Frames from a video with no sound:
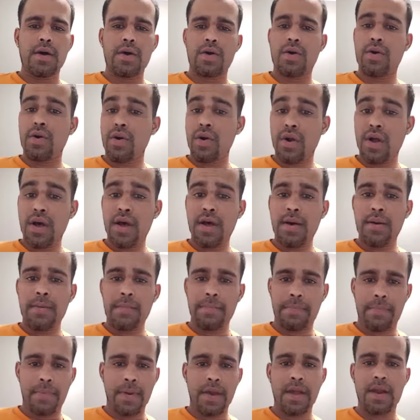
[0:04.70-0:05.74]
கொரோனா
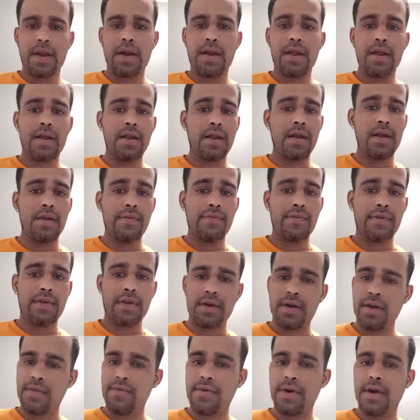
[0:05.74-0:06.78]
பேரிடர் நிகழ்வு
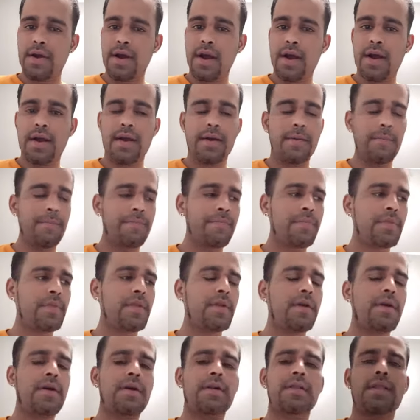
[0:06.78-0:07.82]
நிகழ்வுக்காக
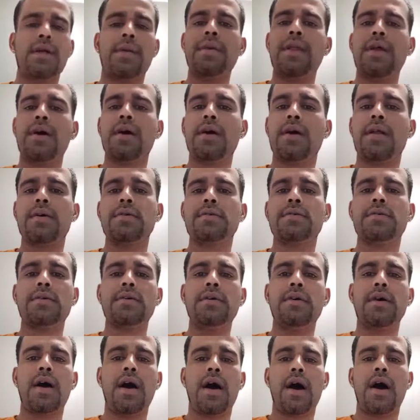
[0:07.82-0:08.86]
தமிழக அரசு
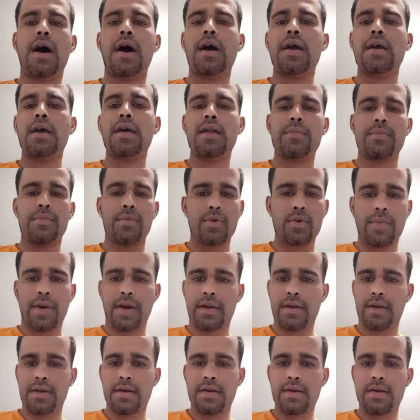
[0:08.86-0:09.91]
ஆயிரம்
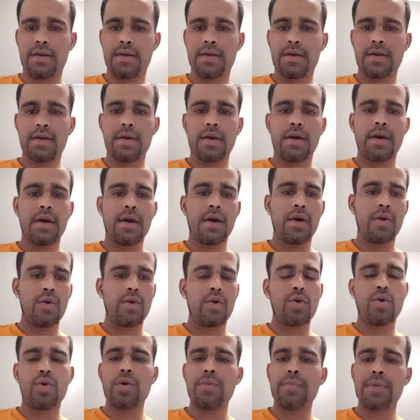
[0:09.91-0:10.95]
ரூபாய்
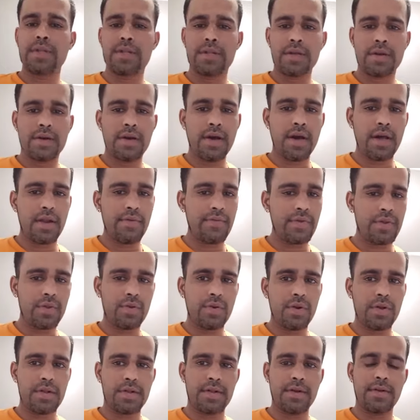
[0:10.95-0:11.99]
ஒரு குடும்பத்திற்கு
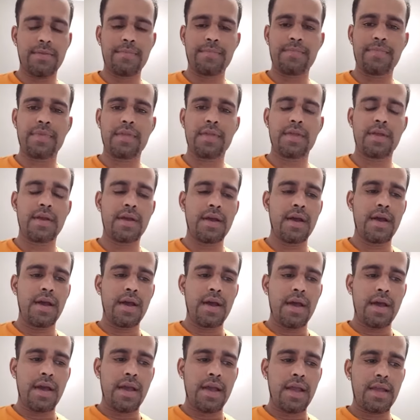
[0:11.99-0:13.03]
அறிவித்துள்ளது
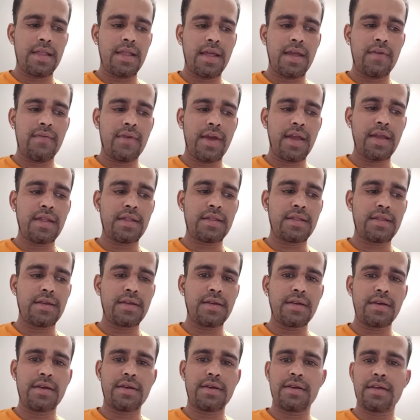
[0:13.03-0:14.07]
இதை வைத்து
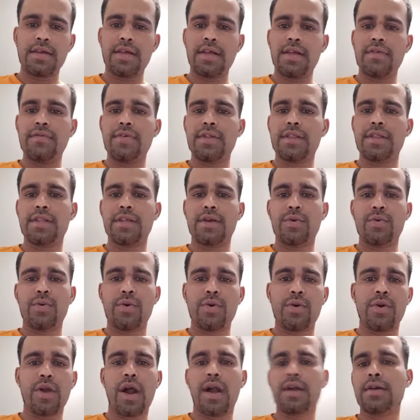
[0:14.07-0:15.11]
இருபத்தி
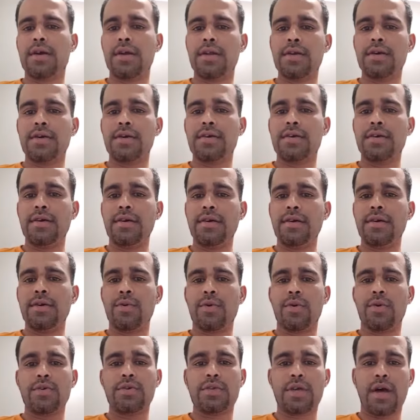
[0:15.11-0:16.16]
ஒரு நாட்களுக்கு
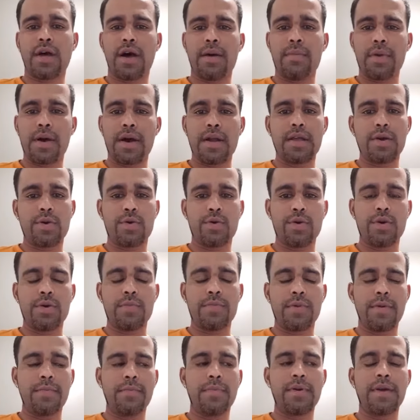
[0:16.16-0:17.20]
ஒரு சாமானிய
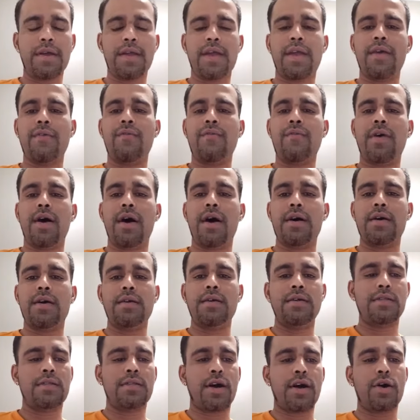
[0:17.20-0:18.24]
குடும்பம்
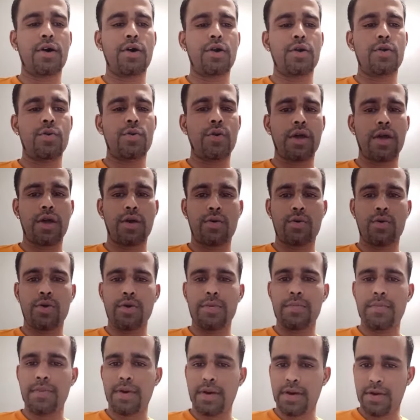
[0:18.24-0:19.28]
எவ்வாறு தங்களுடைய
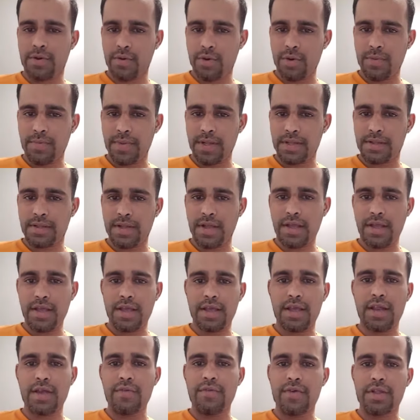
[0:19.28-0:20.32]
குடும்ப குடும்பத்தை
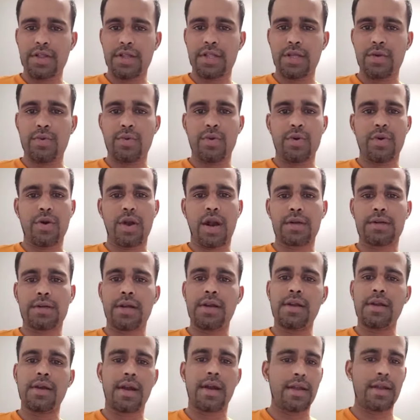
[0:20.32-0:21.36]
இருபத்தி ஒரு
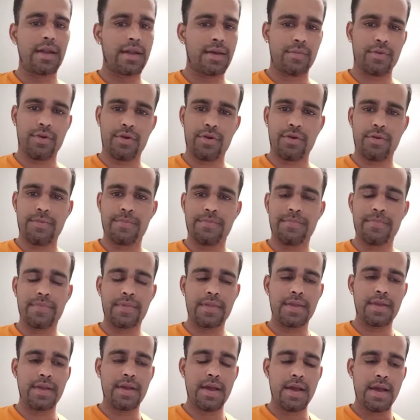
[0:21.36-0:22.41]
நாட்கள் கழிக்க முடியும்
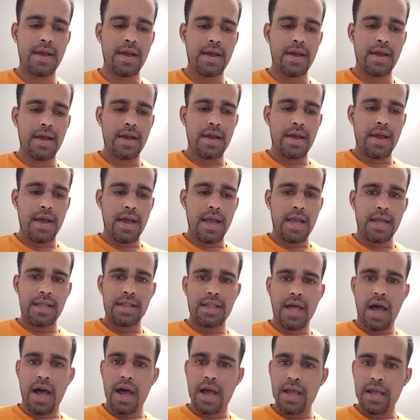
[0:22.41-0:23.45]

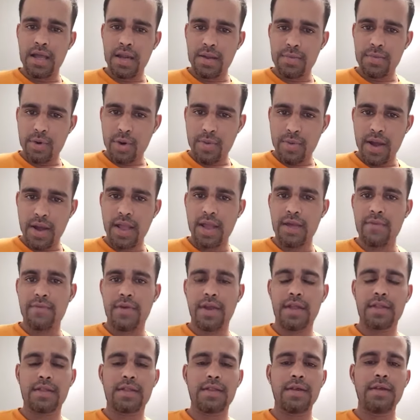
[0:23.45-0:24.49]
இந்த ஆயிரம் ரூபாயை
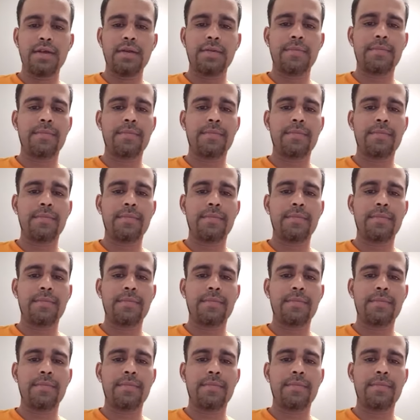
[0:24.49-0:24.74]
வைத்து